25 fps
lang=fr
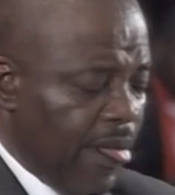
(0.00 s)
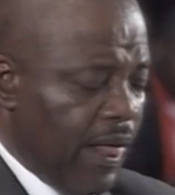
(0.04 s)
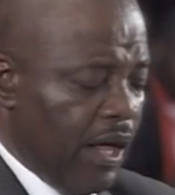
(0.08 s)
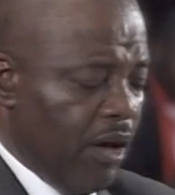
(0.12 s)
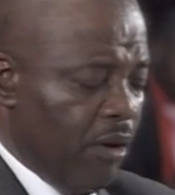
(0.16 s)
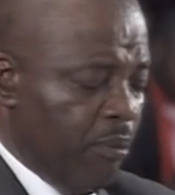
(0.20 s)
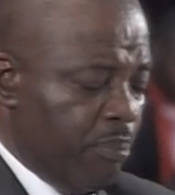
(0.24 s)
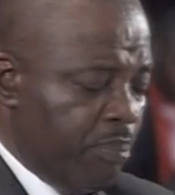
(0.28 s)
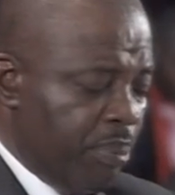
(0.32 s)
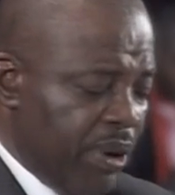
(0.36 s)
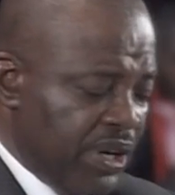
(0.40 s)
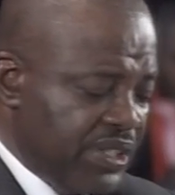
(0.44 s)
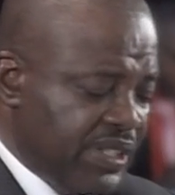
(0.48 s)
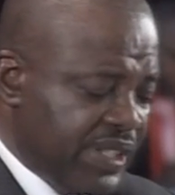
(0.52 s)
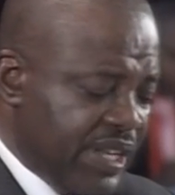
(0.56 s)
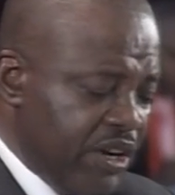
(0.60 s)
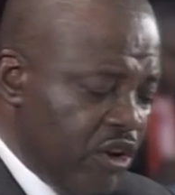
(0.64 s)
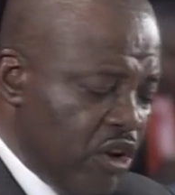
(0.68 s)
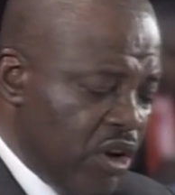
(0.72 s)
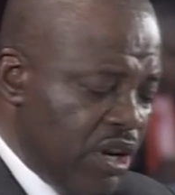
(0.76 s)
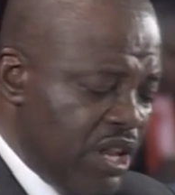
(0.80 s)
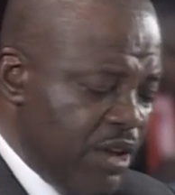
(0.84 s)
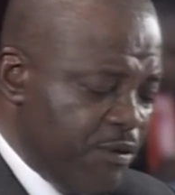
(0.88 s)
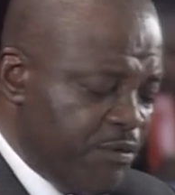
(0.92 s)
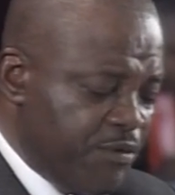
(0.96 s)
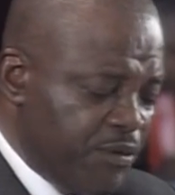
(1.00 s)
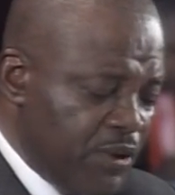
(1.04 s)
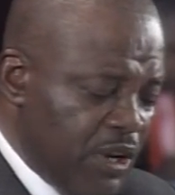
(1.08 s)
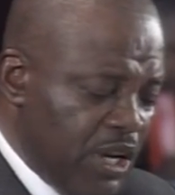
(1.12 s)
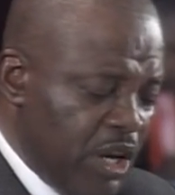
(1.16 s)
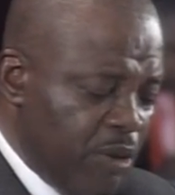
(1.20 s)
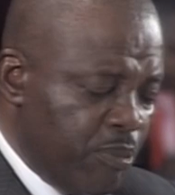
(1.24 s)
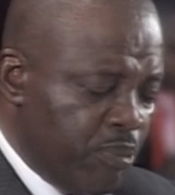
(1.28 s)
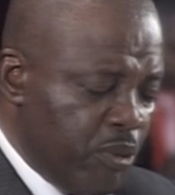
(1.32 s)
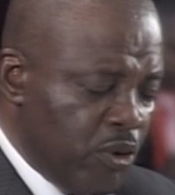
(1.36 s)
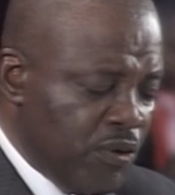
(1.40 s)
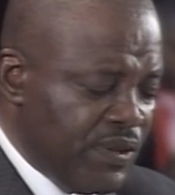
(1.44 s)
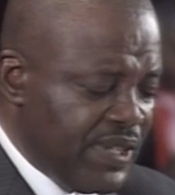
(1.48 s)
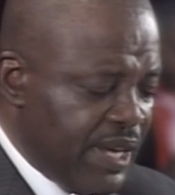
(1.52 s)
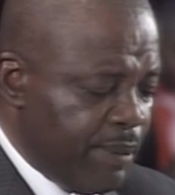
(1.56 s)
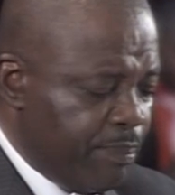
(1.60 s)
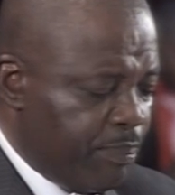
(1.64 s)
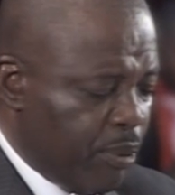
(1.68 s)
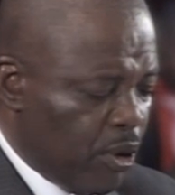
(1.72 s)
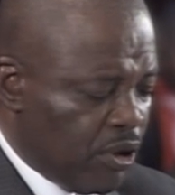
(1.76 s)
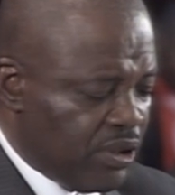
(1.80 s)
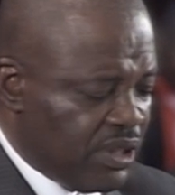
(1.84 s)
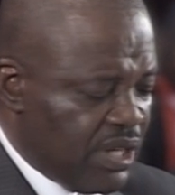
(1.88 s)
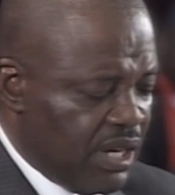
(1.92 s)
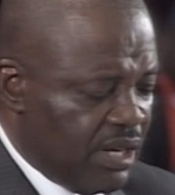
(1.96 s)
parce que le défi le plus
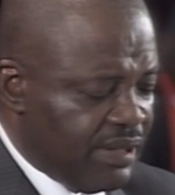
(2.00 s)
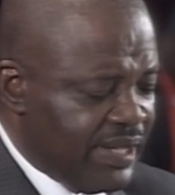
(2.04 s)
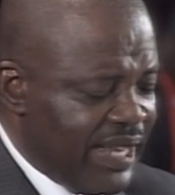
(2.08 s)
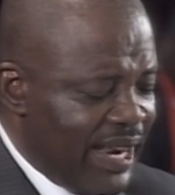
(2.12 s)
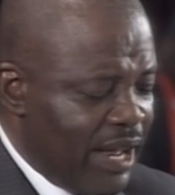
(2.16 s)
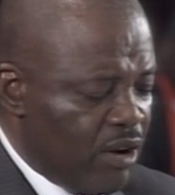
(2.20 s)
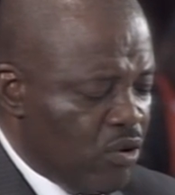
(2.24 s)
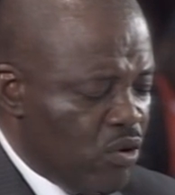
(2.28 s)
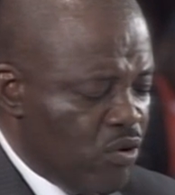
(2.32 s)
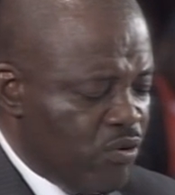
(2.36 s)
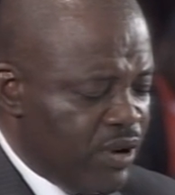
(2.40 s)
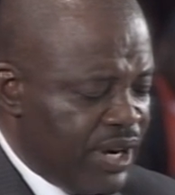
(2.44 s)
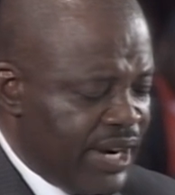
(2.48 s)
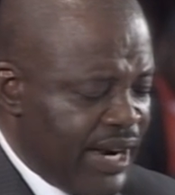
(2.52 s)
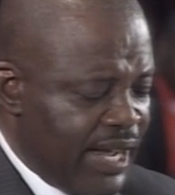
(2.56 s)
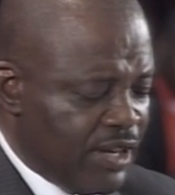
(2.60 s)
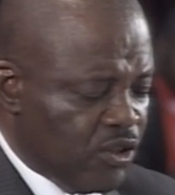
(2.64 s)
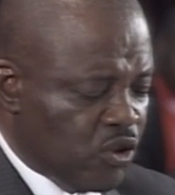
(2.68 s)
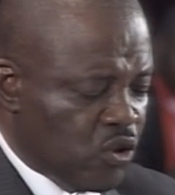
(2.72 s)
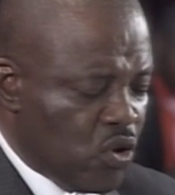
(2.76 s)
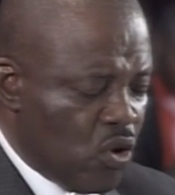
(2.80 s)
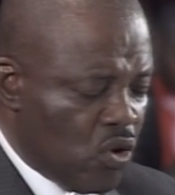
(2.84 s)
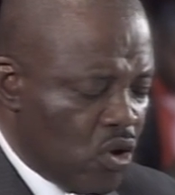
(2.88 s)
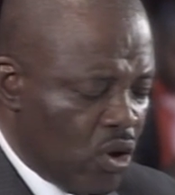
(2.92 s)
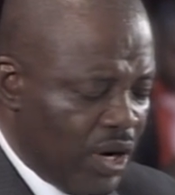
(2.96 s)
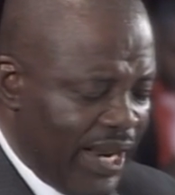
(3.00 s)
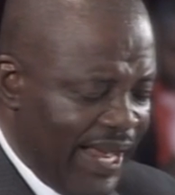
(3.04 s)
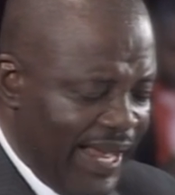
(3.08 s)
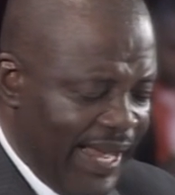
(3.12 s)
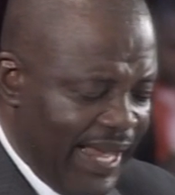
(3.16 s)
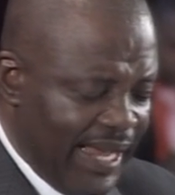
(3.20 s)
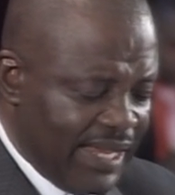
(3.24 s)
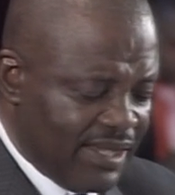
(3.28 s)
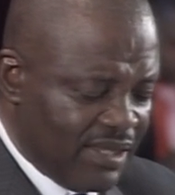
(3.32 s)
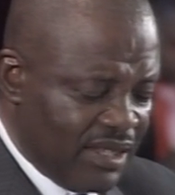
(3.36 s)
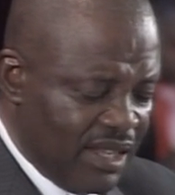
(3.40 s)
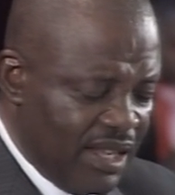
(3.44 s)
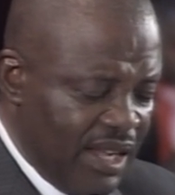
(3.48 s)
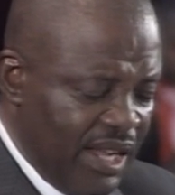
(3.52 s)
important de la gouvernance congolaise